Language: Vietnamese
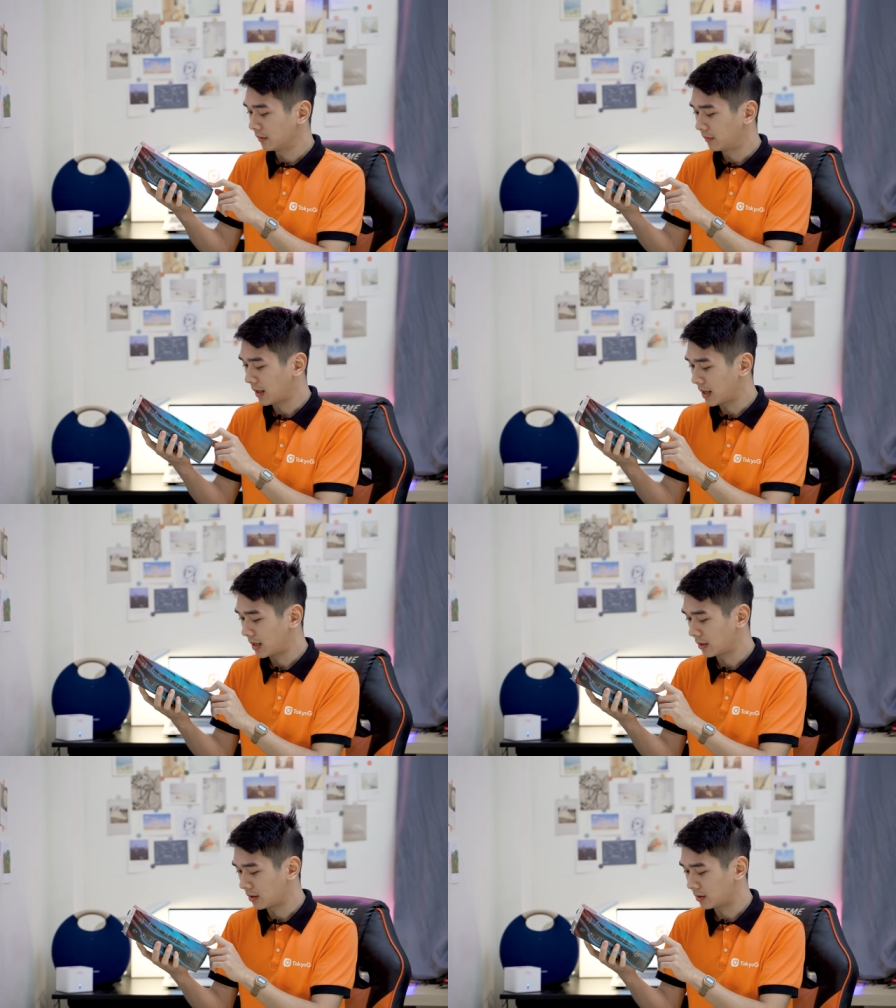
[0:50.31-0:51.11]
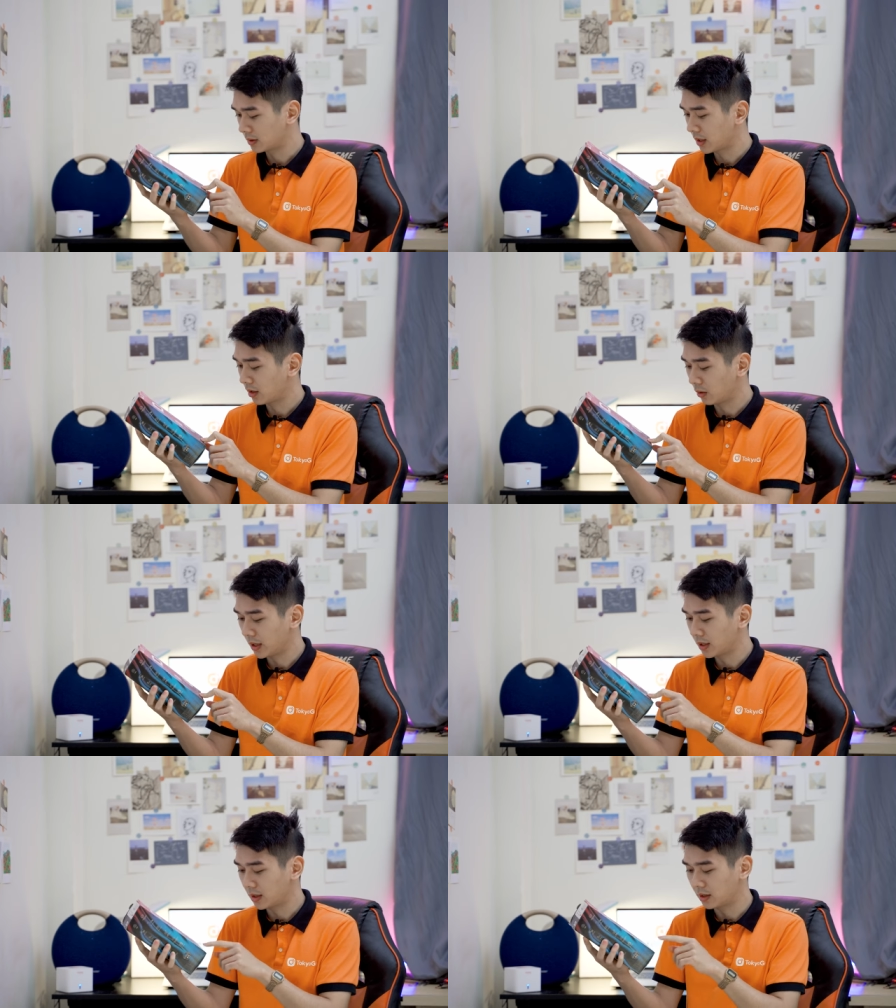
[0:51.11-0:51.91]
và nó sẽ
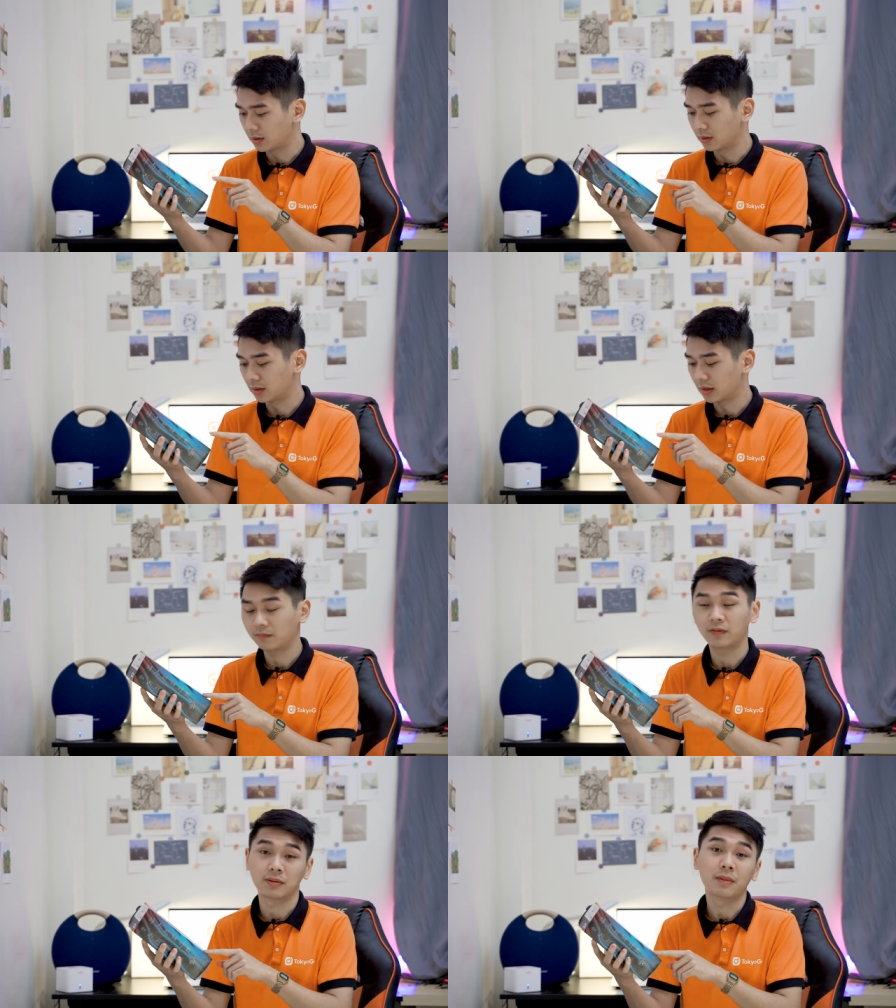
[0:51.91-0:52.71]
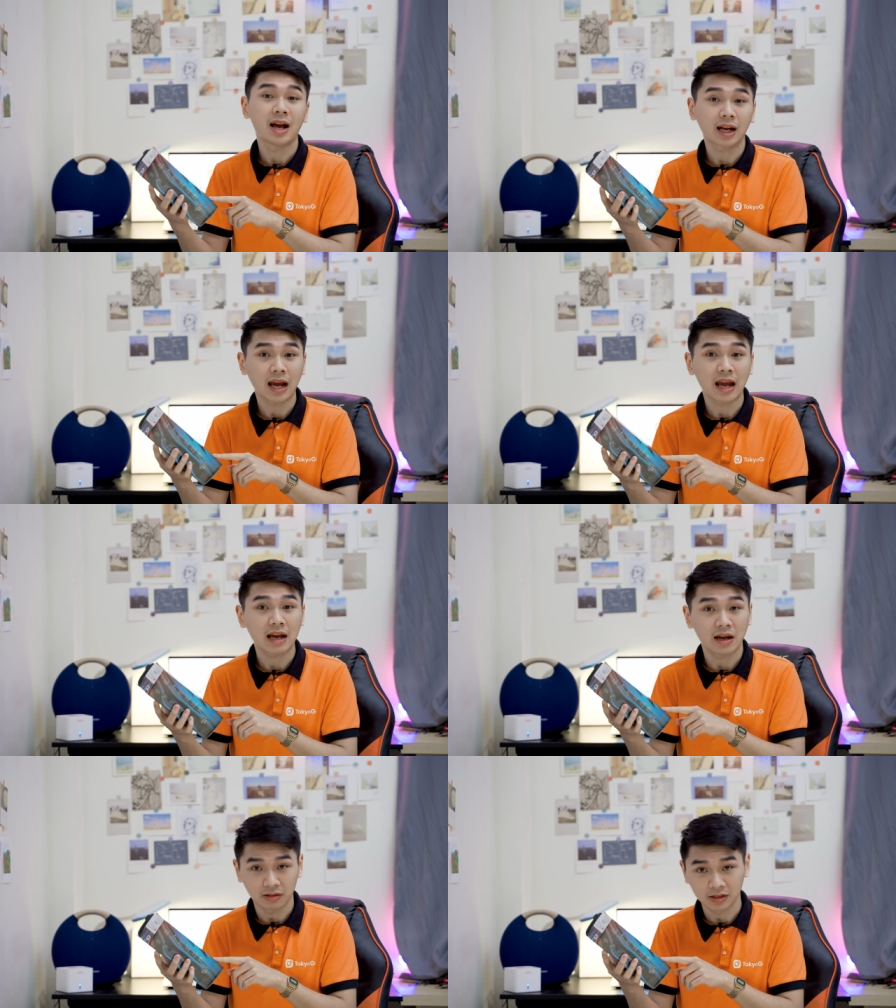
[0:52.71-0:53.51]
quay ở 5,3K
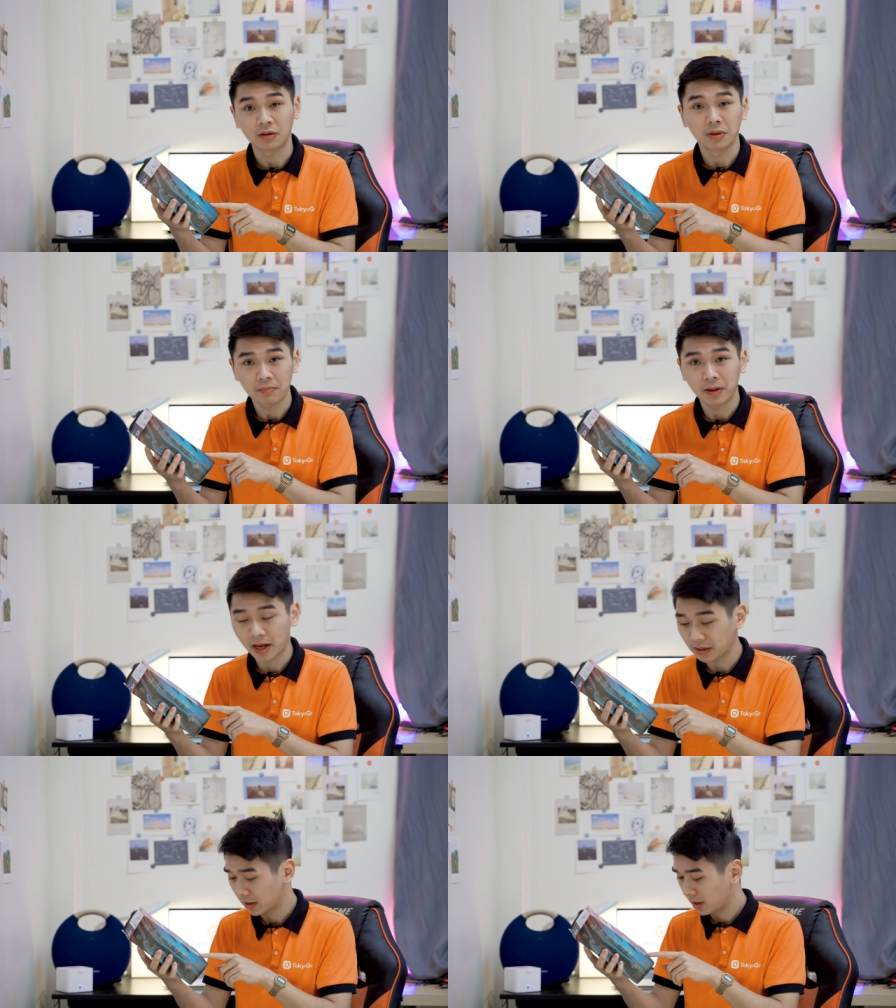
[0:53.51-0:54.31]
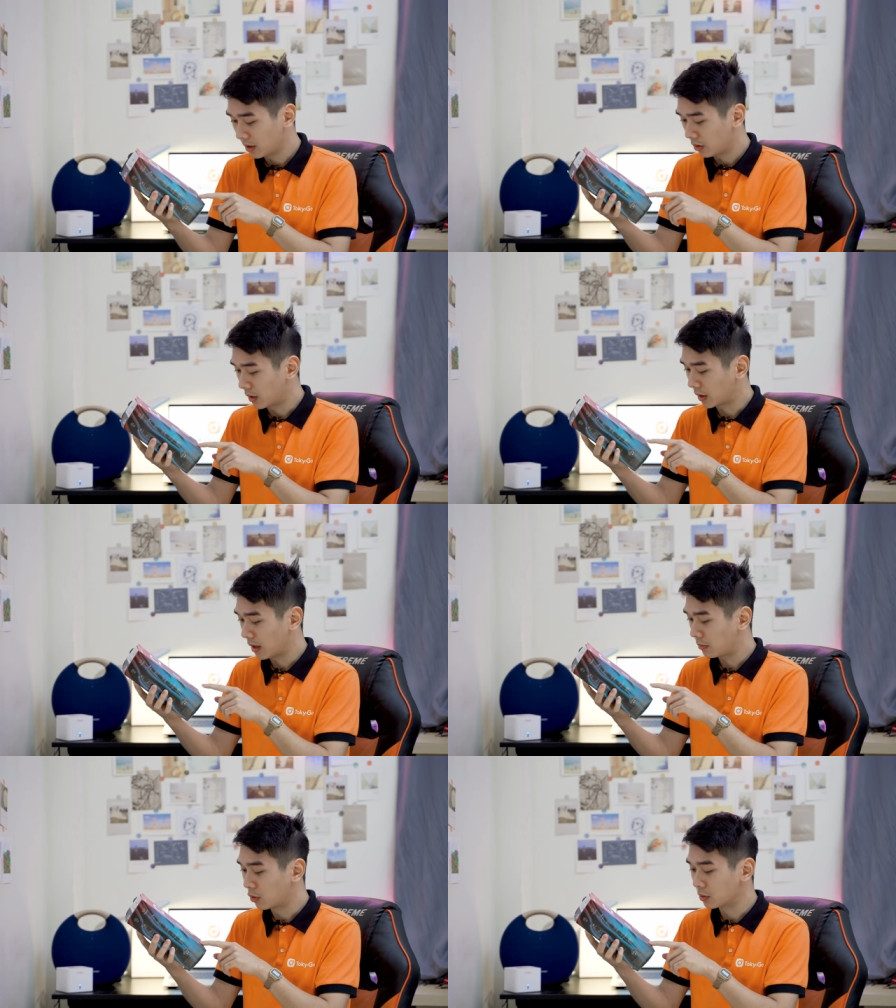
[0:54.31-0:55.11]
ở 60 fps hoặc
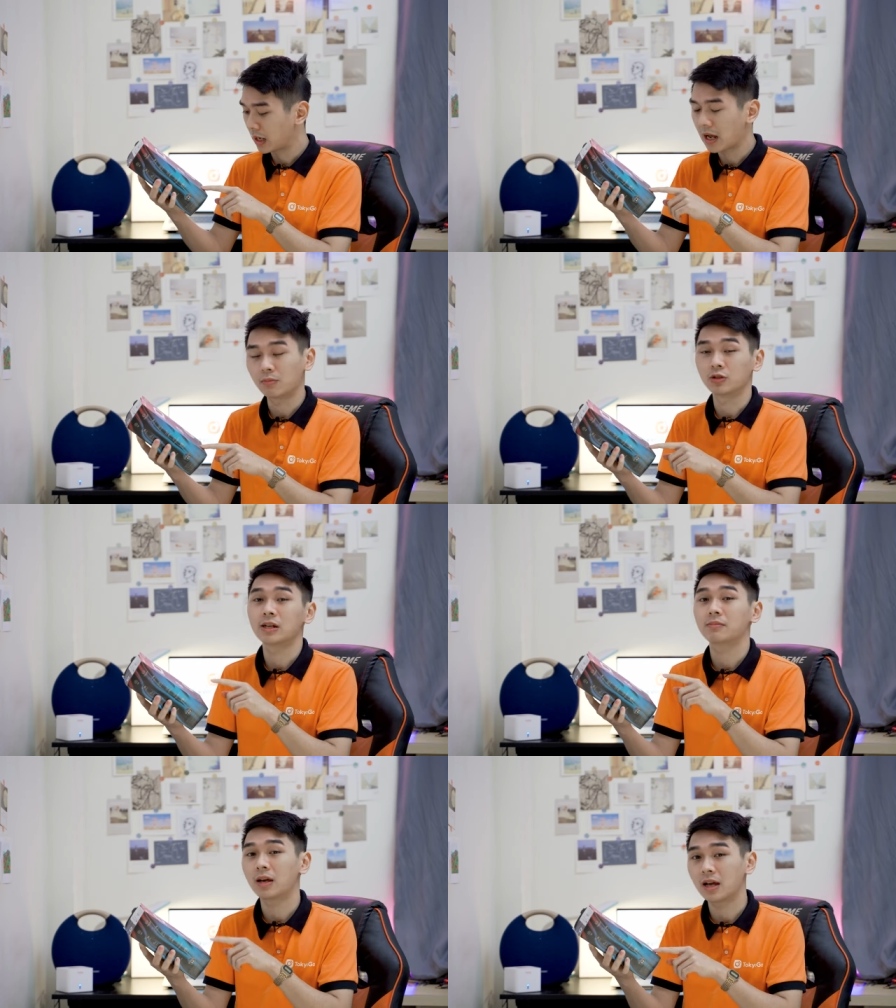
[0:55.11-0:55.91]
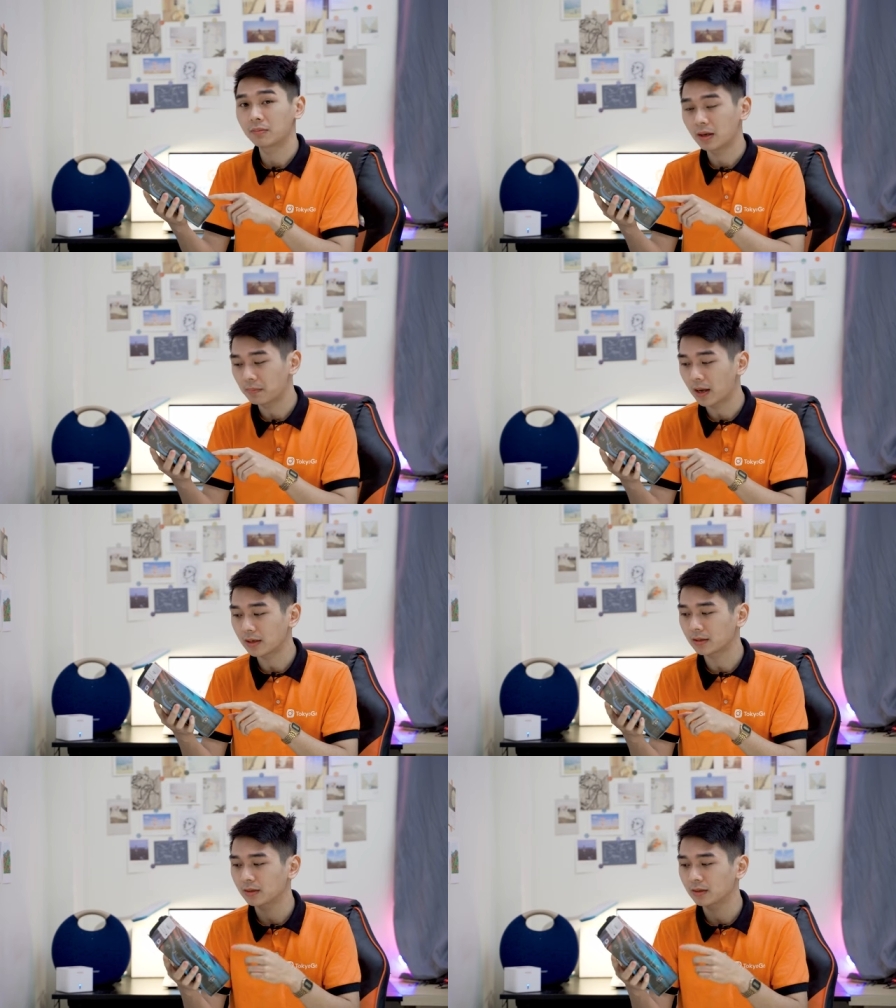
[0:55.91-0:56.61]
là 4K ở 120 fps,